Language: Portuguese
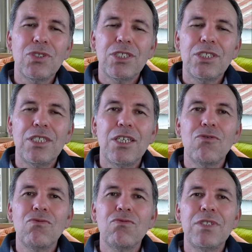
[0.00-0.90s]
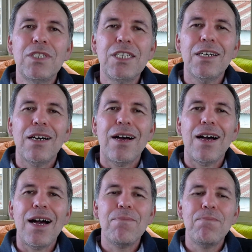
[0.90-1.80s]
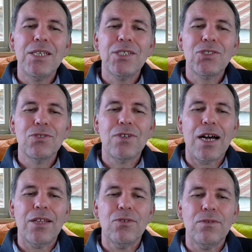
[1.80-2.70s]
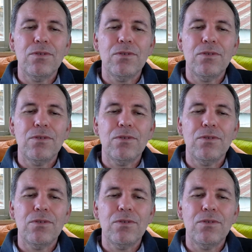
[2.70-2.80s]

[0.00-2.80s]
e te dê um dia abençoado.